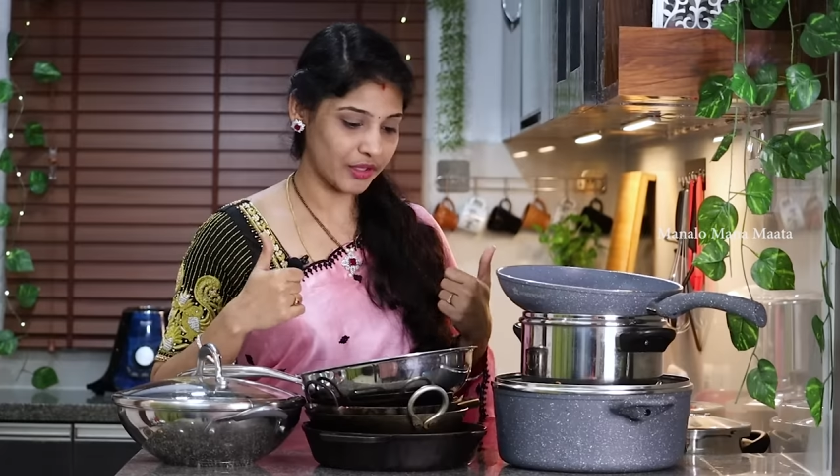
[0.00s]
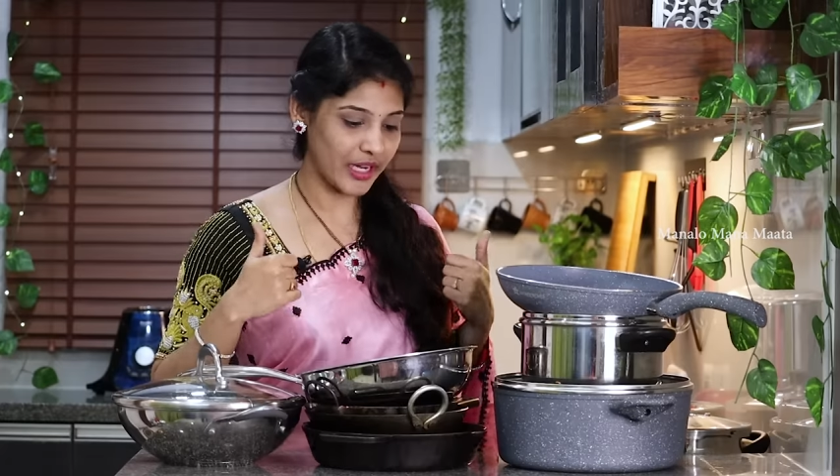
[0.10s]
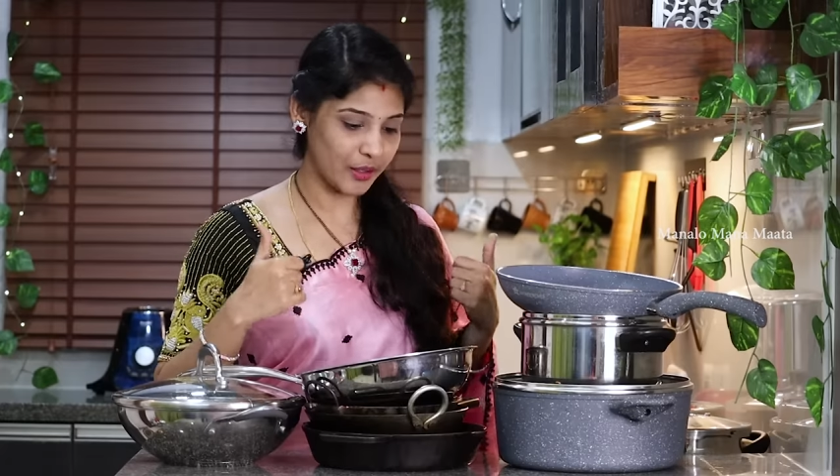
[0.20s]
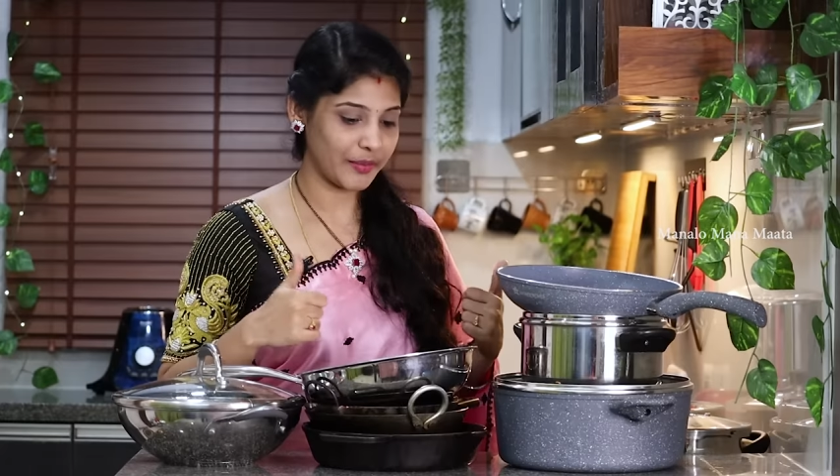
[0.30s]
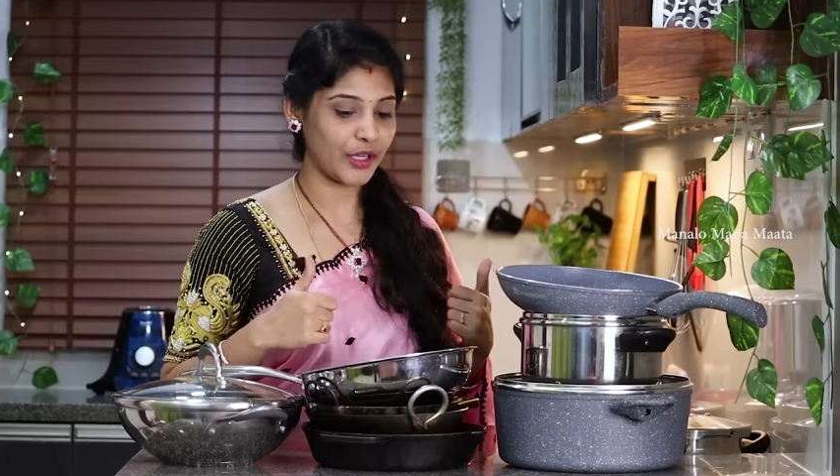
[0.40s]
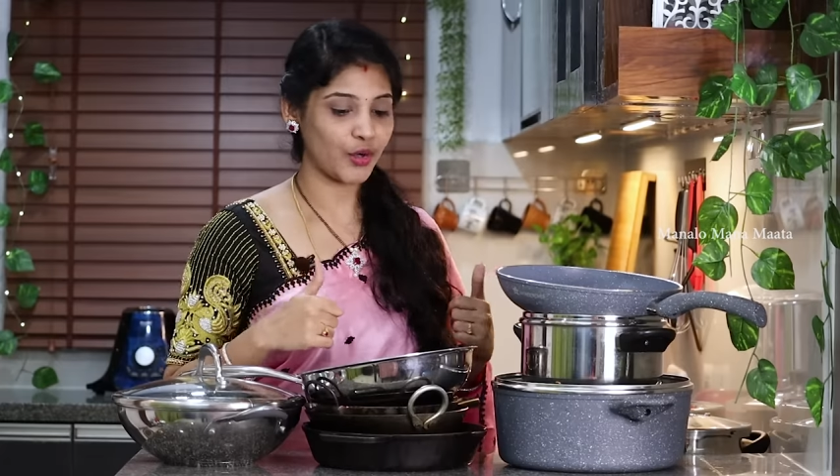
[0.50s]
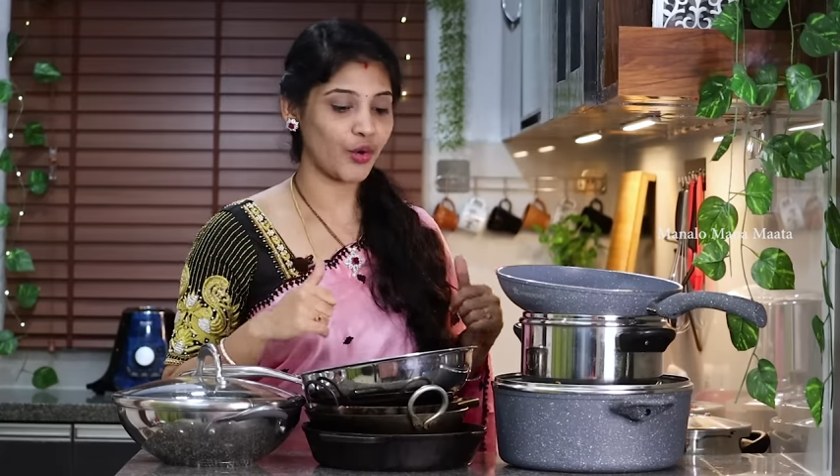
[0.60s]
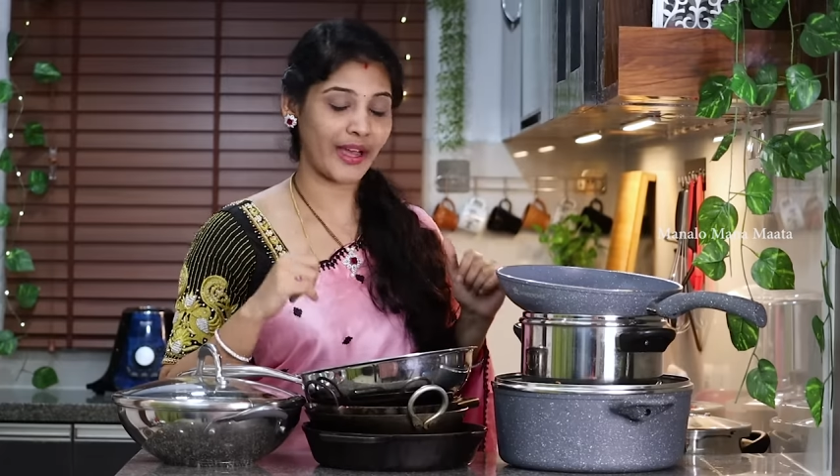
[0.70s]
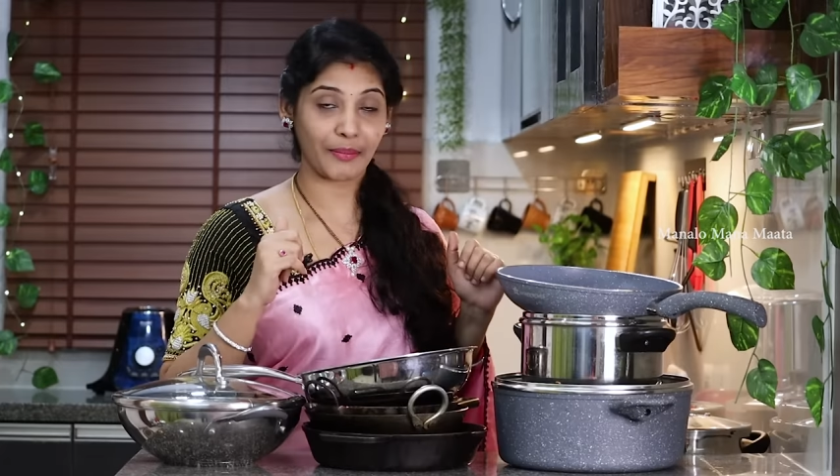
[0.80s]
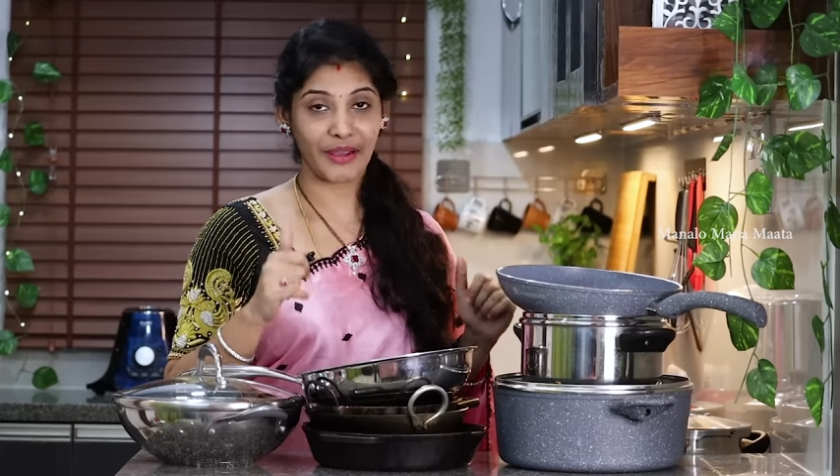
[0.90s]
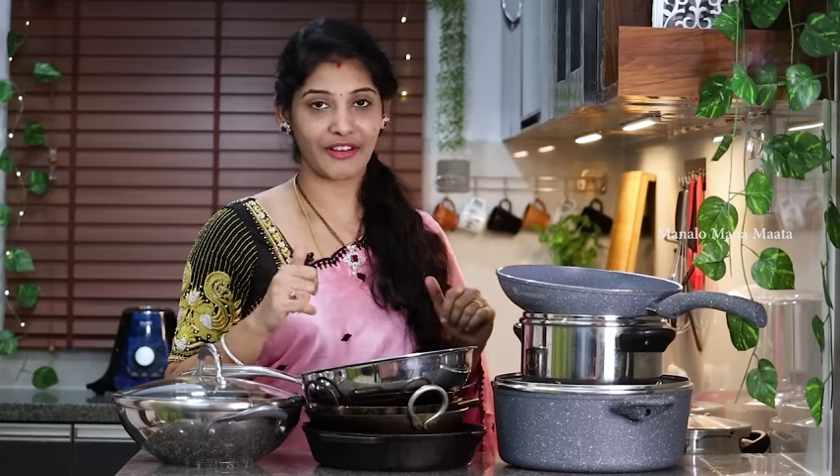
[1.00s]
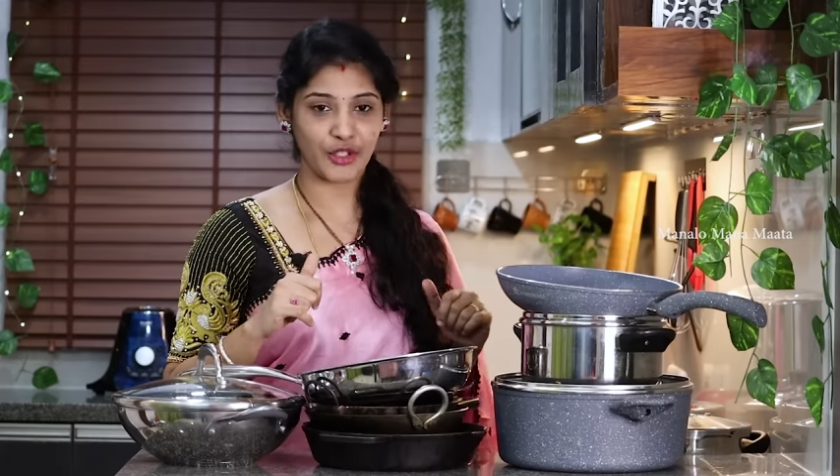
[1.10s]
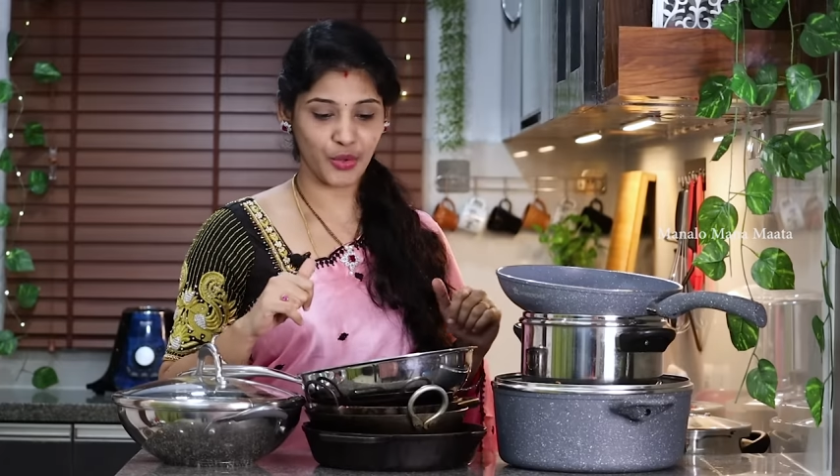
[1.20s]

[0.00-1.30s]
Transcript: నేను మీకు వన్ బై వన్